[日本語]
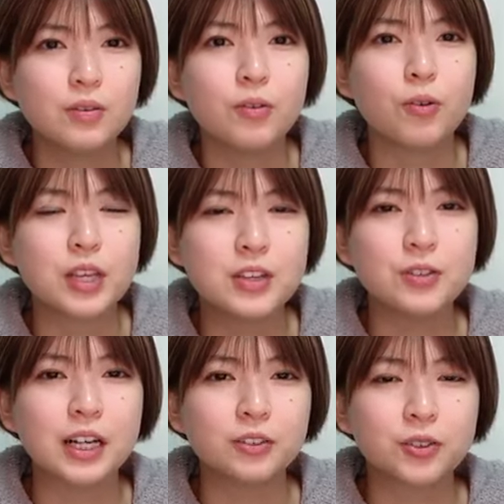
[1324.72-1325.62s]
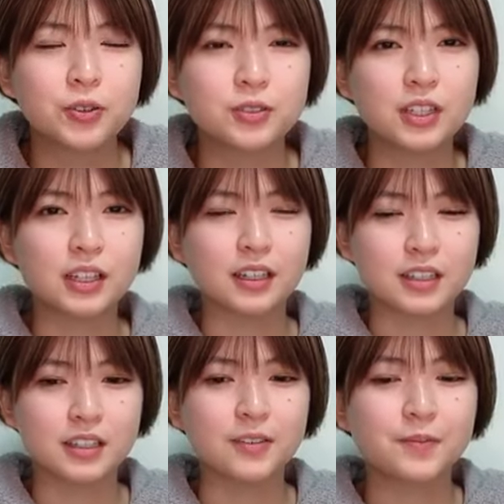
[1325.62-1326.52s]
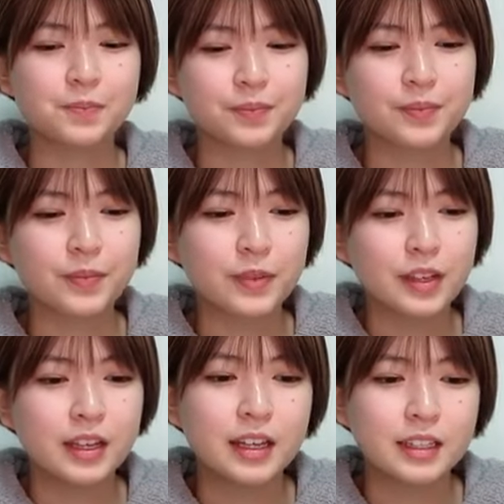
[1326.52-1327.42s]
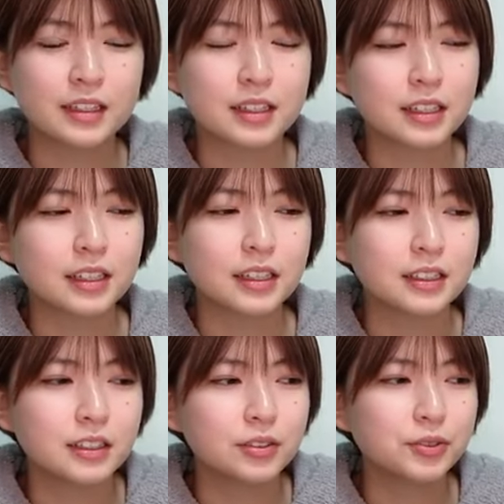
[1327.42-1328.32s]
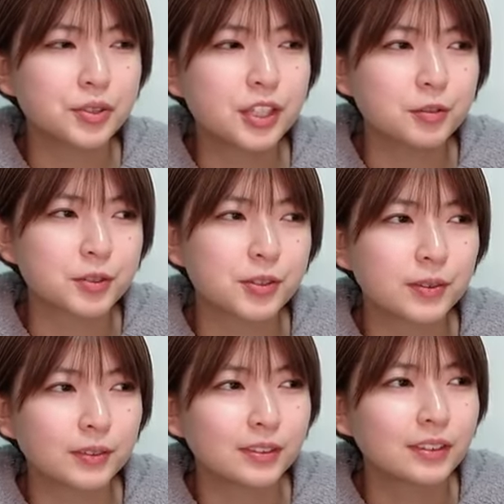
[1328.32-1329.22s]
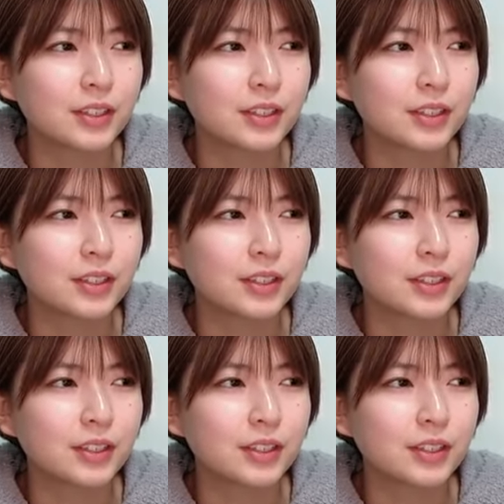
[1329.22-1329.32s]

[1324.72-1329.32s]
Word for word: 荻ゆかの曲だからさだからどうしてもその